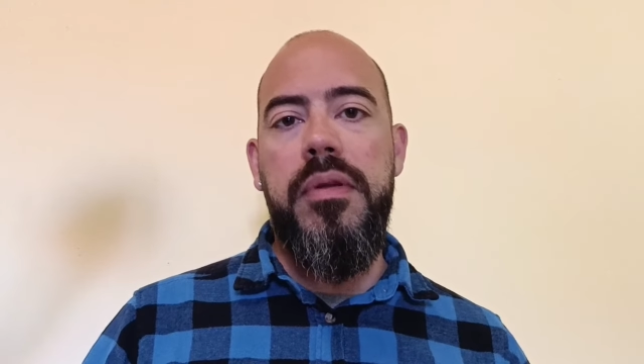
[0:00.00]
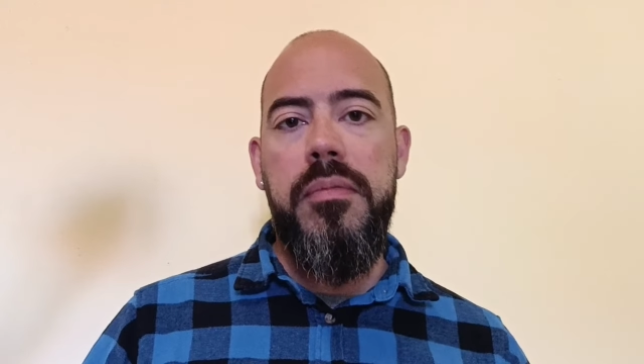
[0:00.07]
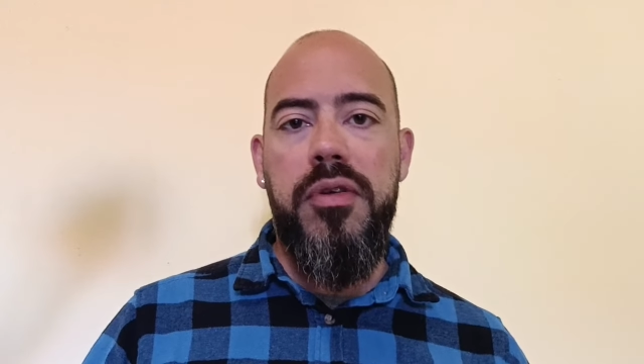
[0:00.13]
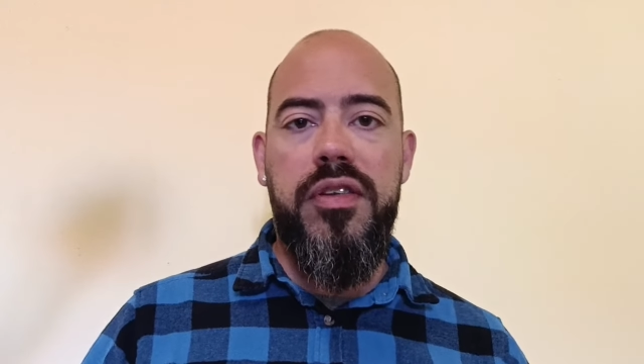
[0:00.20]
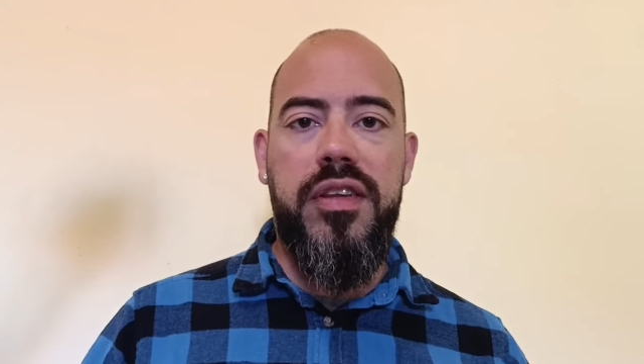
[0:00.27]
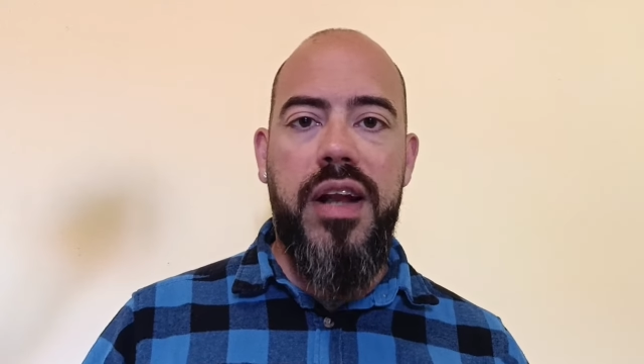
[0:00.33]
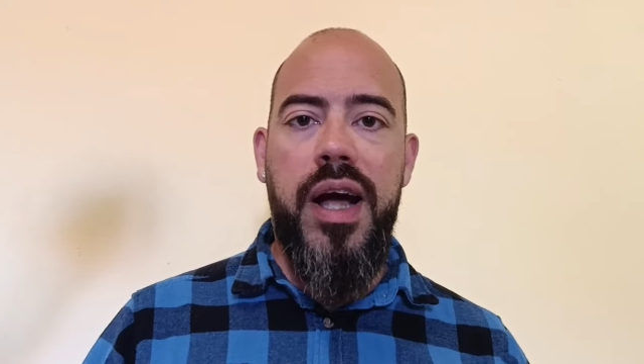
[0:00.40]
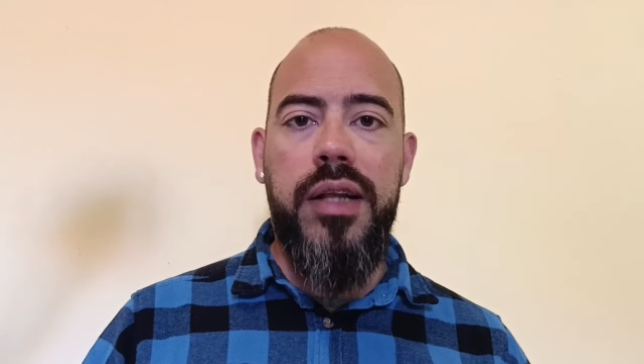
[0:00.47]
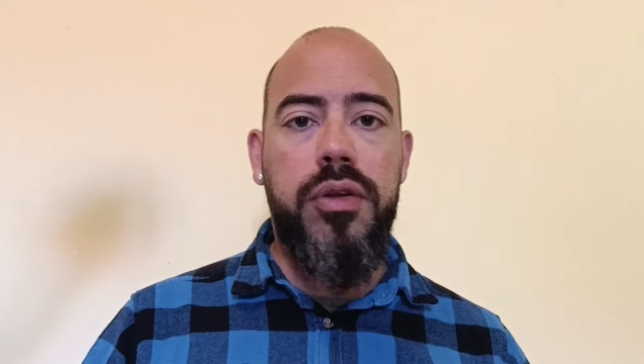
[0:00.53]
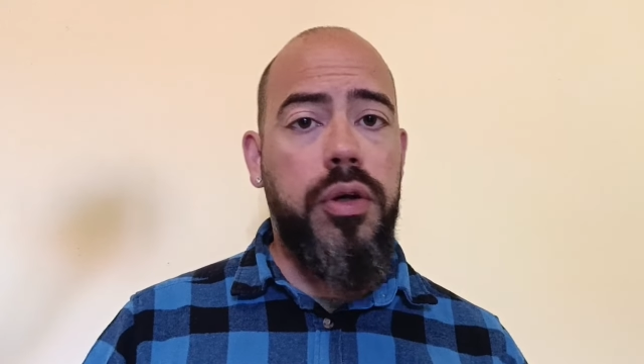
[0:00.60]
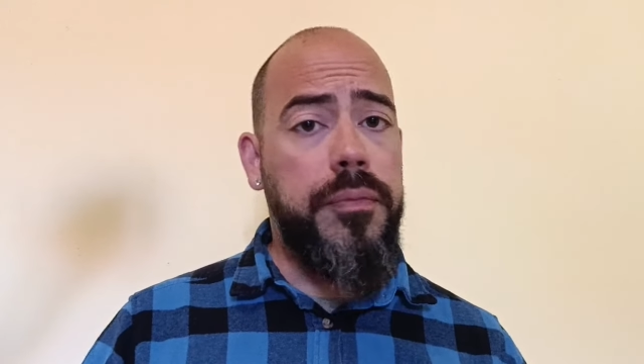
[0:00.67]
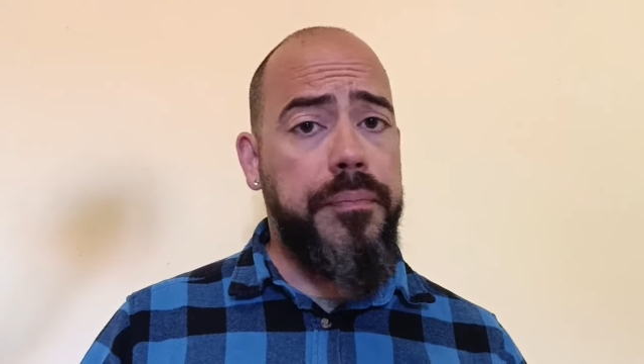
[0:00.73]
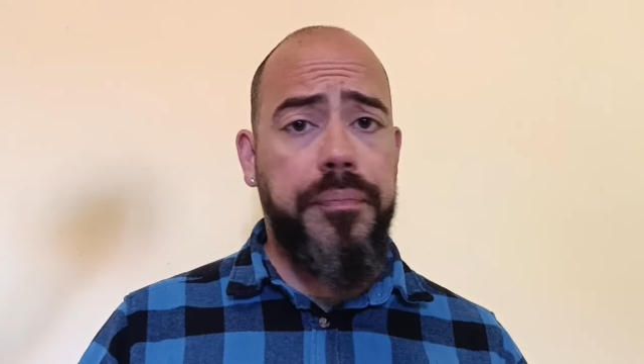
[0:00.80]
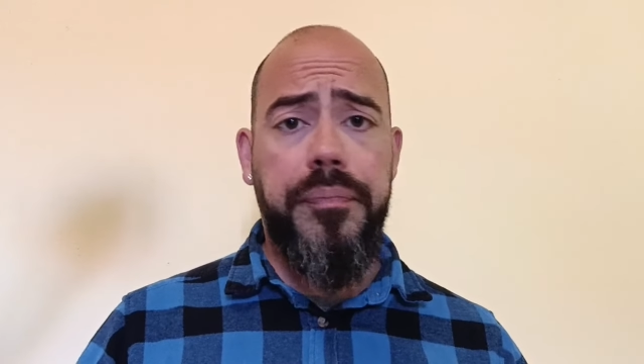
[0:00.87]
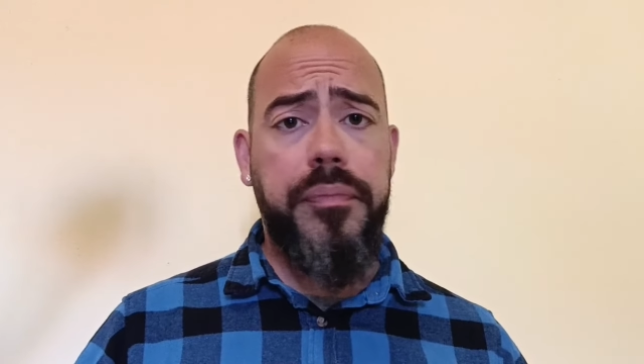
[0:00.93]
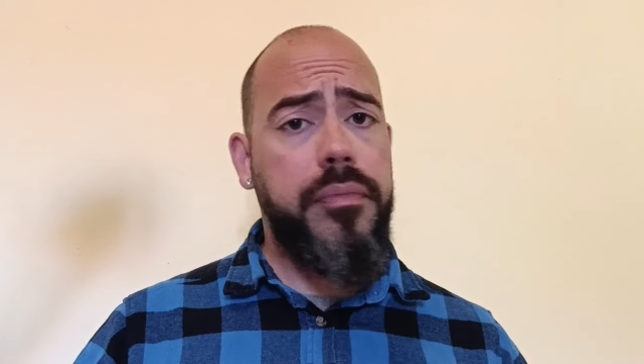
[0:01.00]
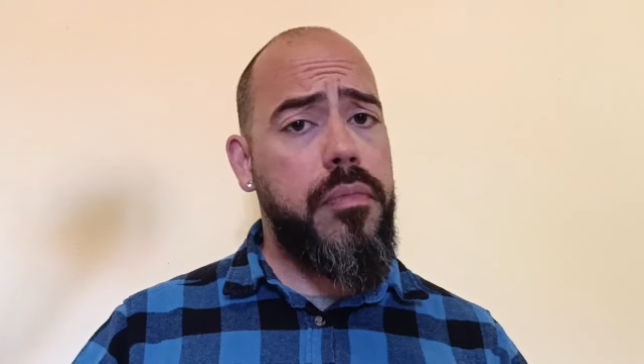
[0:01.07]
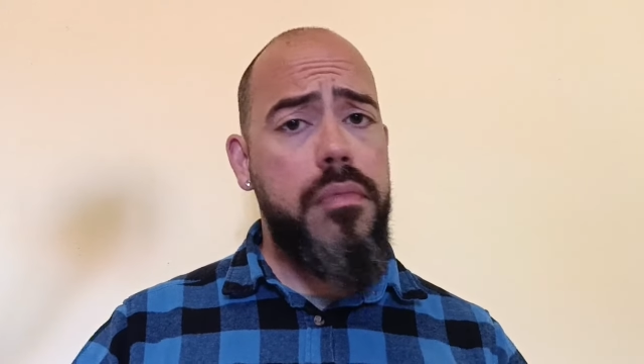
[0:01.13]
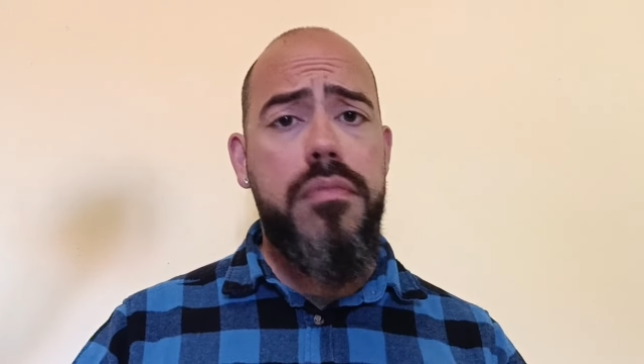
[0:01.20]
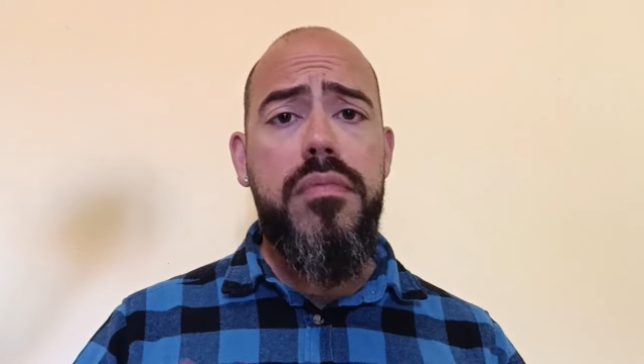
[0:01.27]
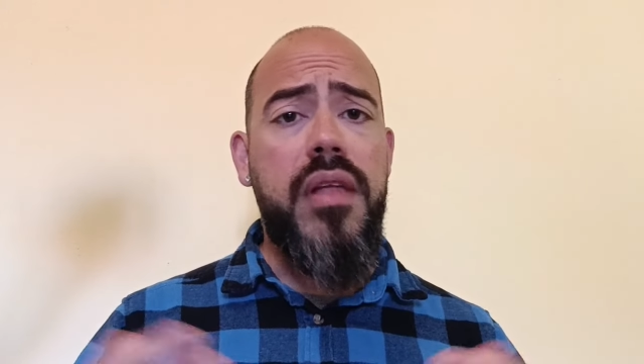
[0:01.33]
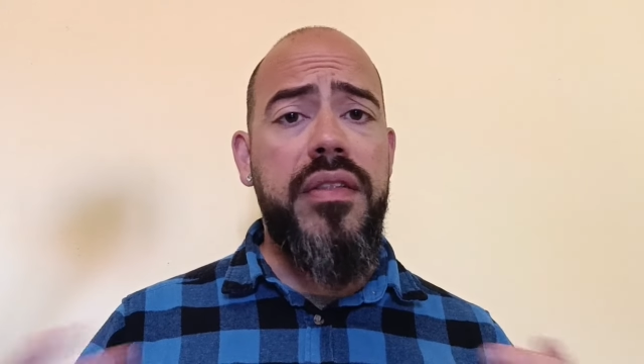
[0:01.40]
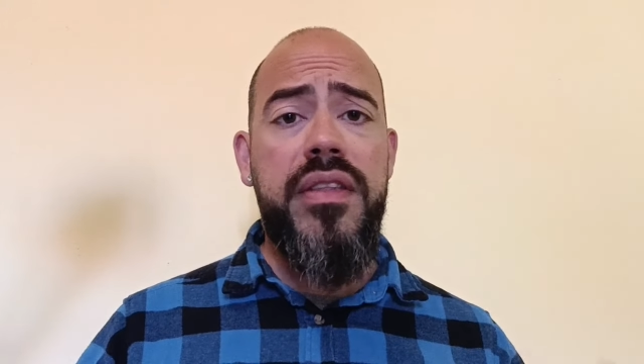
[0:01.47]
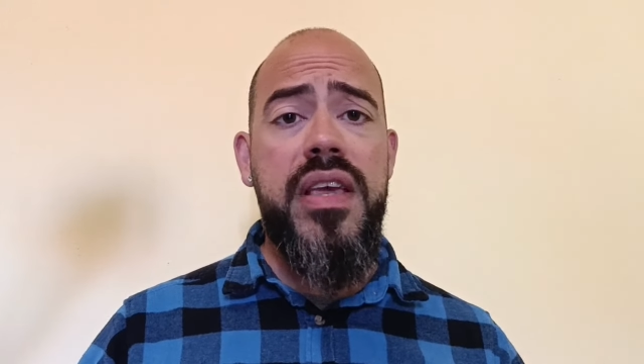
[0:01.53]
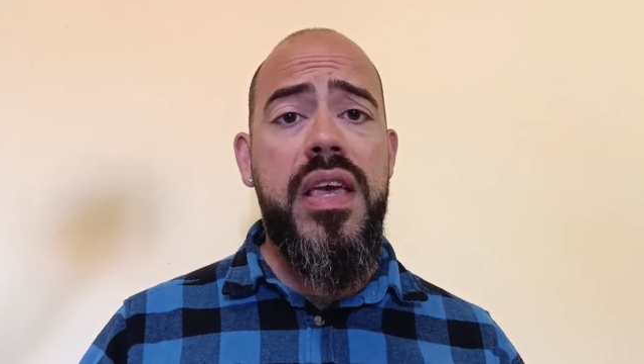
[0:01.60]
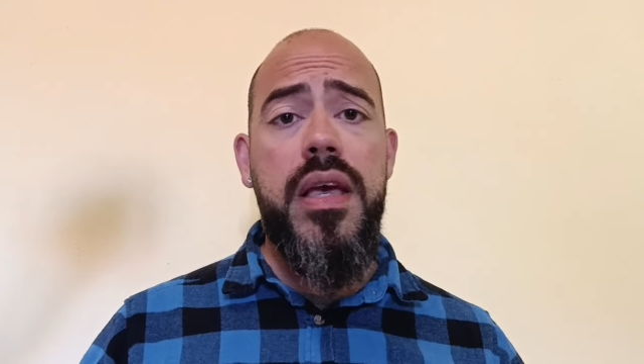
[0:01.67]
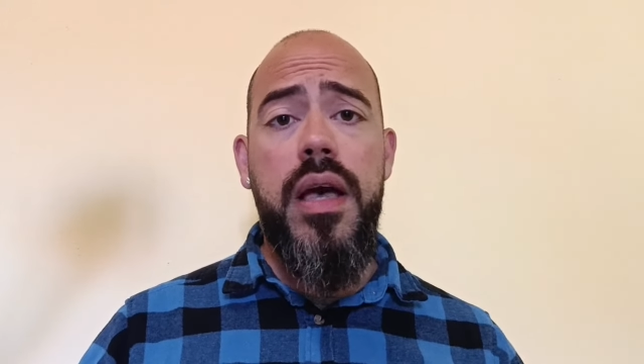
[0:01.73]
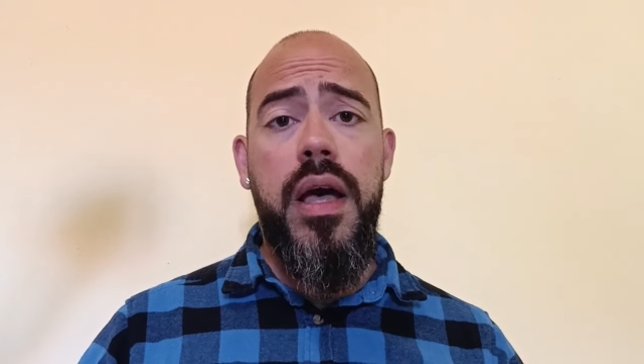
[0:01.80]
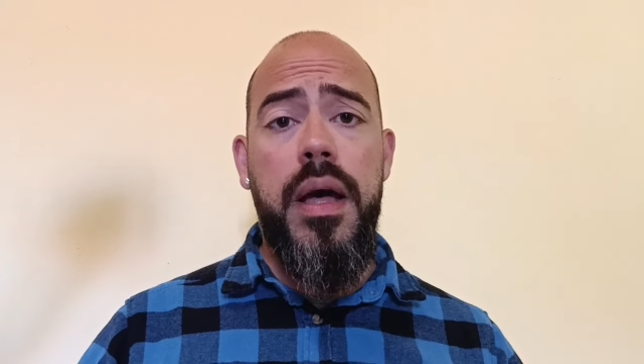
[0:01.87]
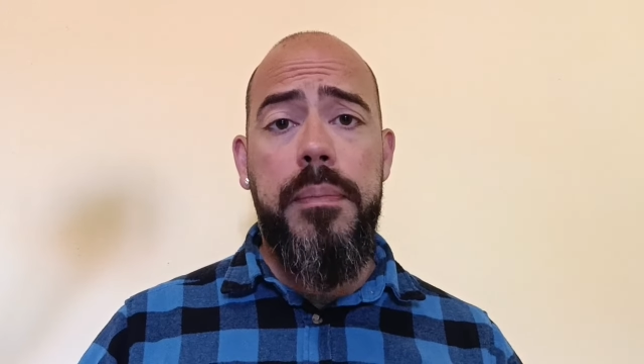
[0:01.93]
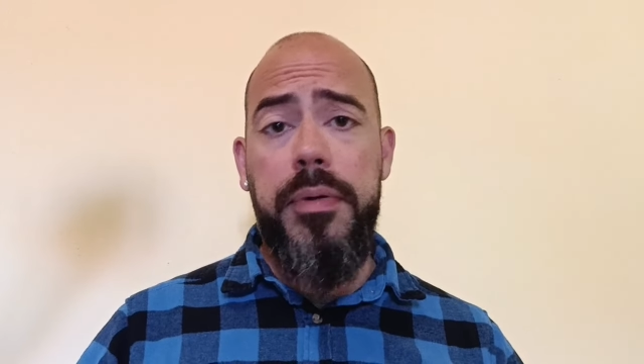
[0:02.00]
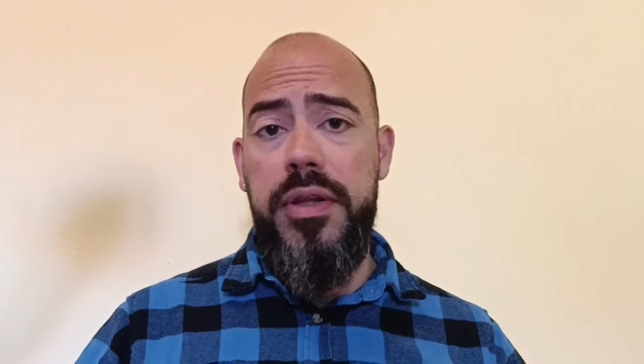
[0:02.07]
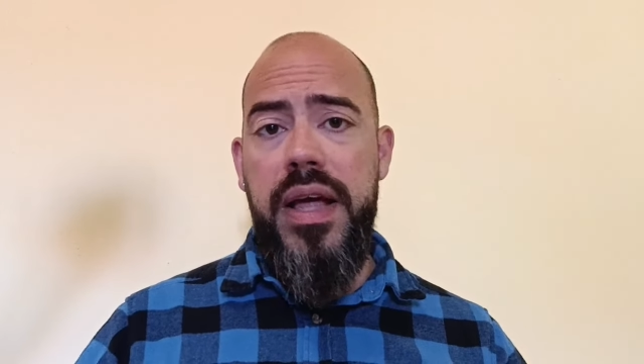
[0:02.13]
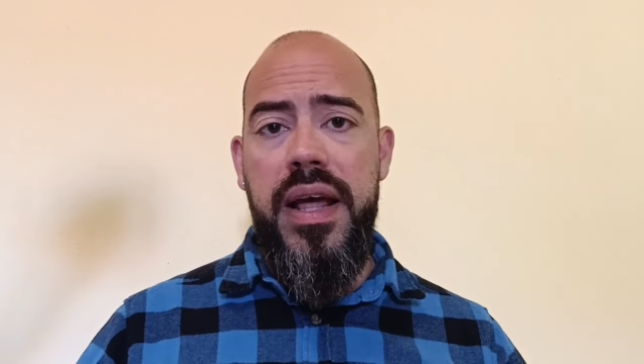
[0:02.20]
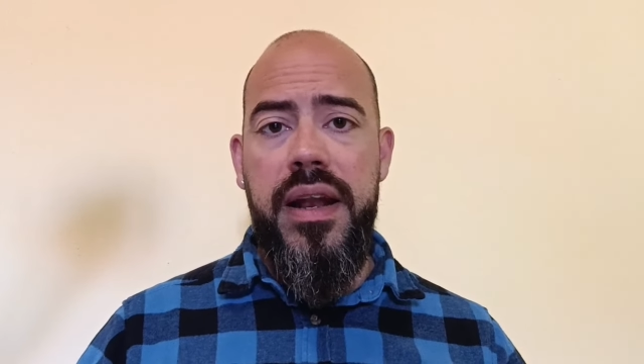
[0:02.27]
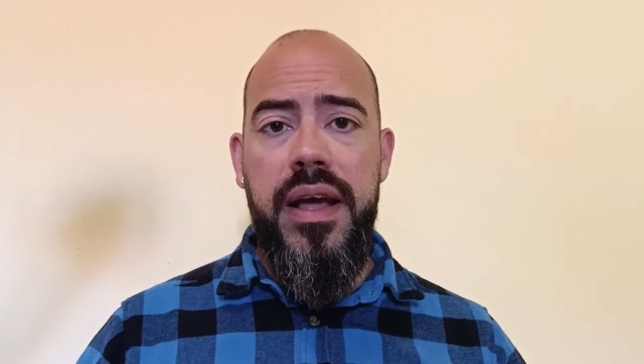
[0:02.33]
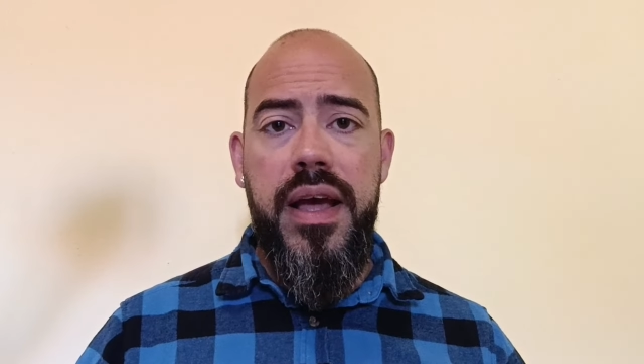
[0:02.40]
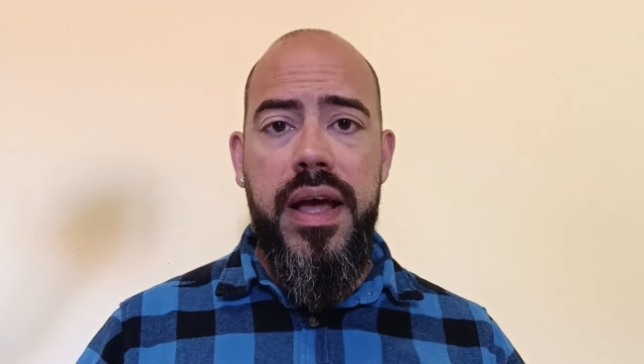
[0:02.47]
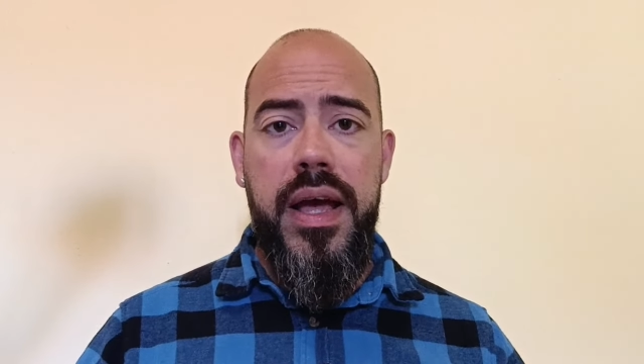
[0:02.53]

dimostrato di, eh, poter,